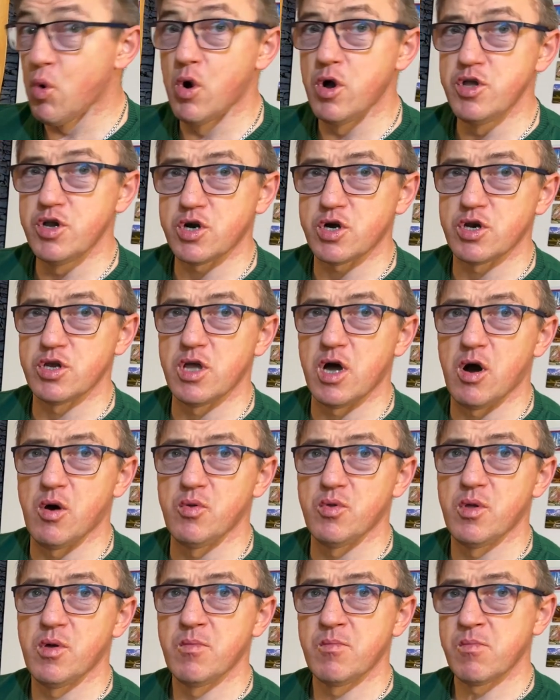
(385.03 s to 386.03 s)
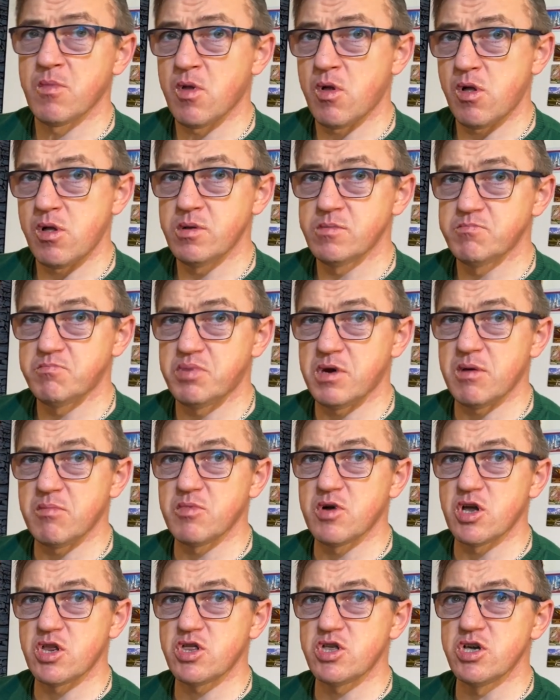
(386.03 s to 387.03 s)
О, ни хрена он. О!
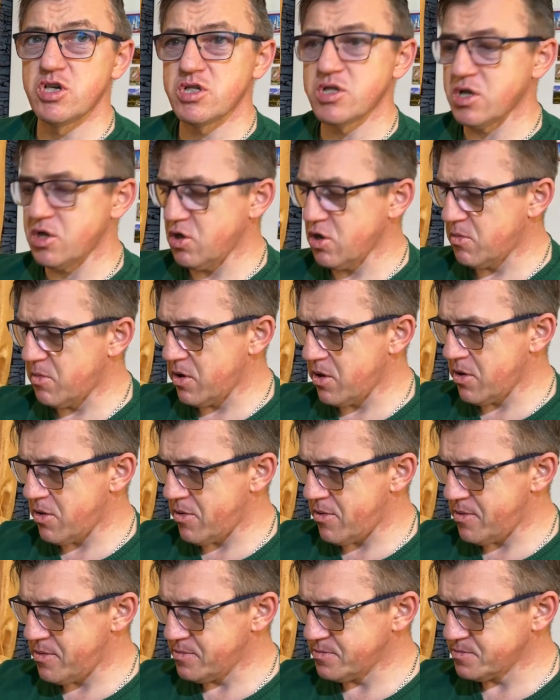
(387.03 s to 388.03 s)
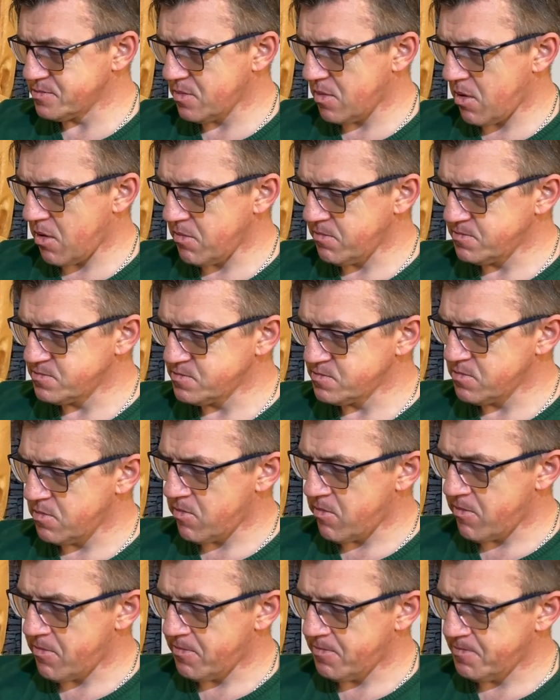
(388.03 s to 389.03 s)
Прям горчица, ё-моё. Вот сейчас
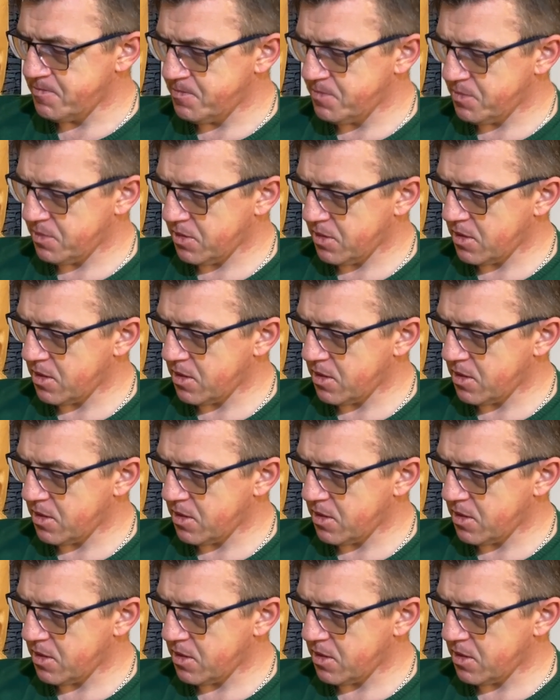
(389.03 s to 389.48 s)
зажгло